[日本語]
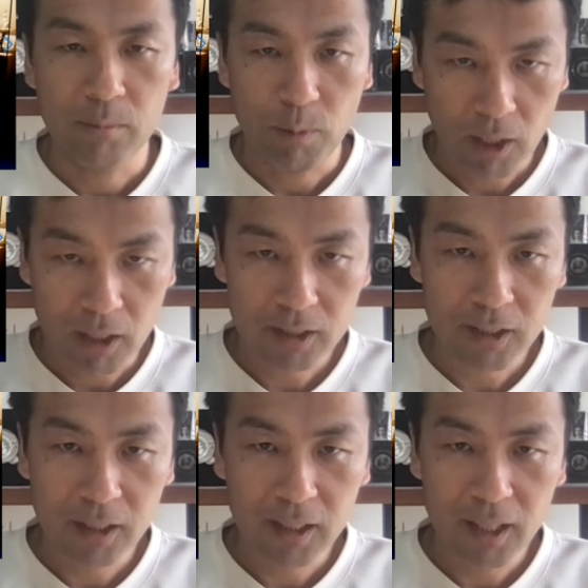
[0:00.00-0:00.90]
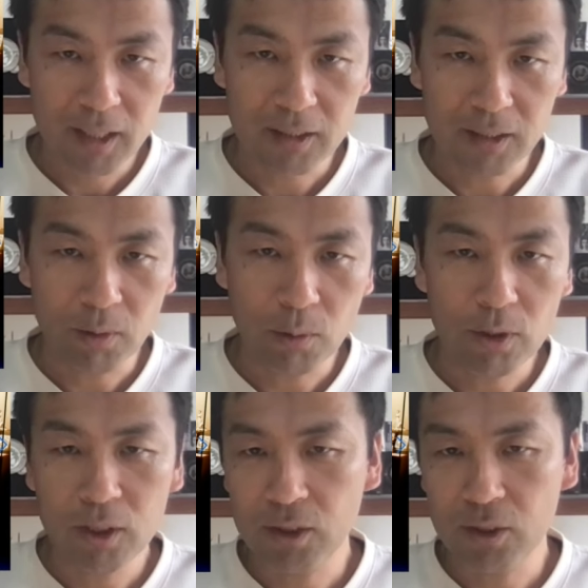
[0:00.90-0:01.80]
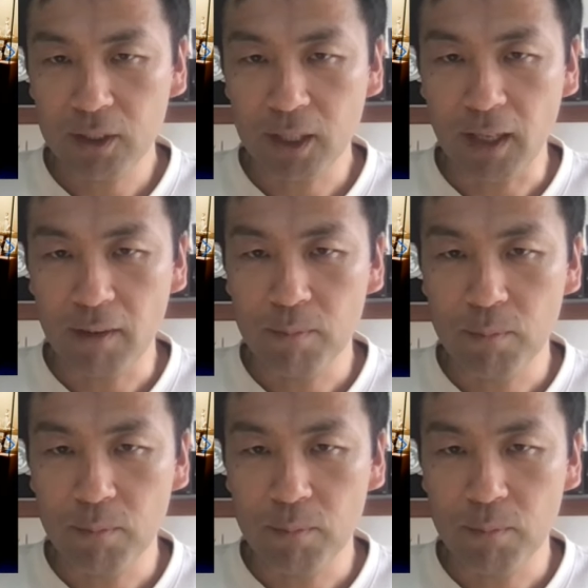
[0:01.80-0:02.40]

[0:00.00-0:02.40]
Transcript: まあ、貸し切りでですね、コインについて